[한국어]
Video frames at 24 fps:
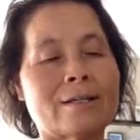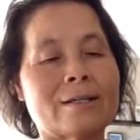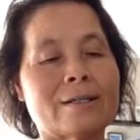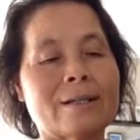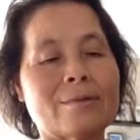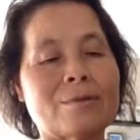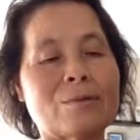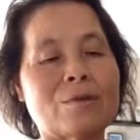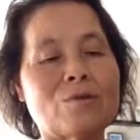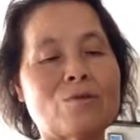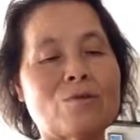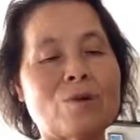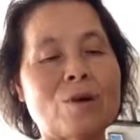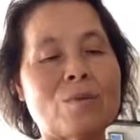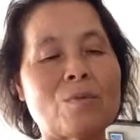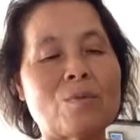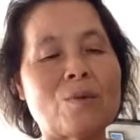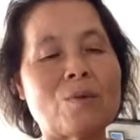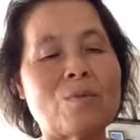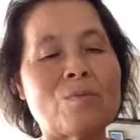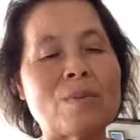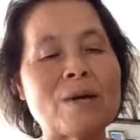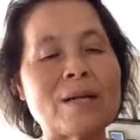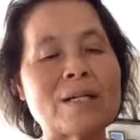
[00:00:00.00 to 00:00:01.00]
그 다음에
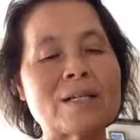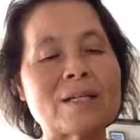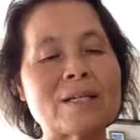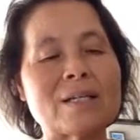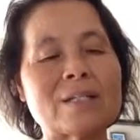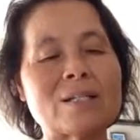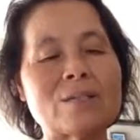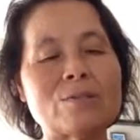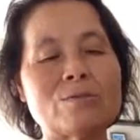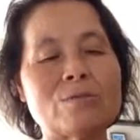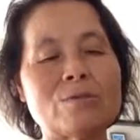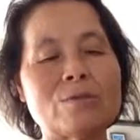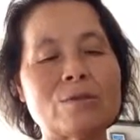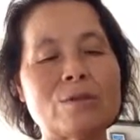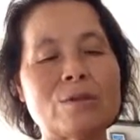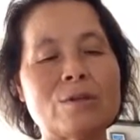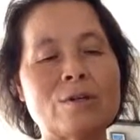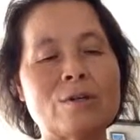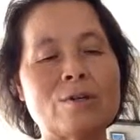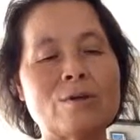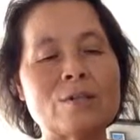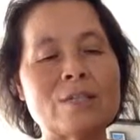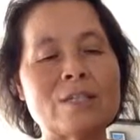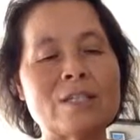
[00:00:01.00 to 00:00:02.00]
누가복음 8장
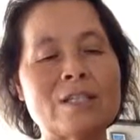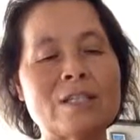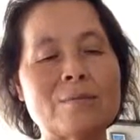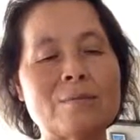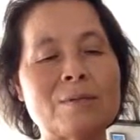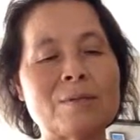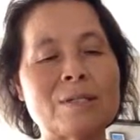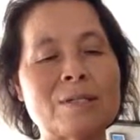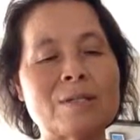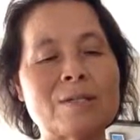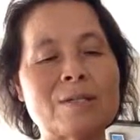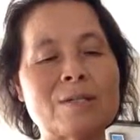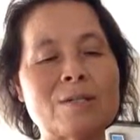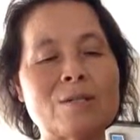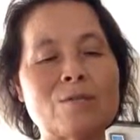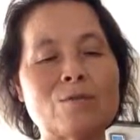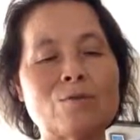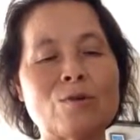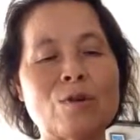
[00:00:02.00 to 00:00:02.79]
19절로 21절,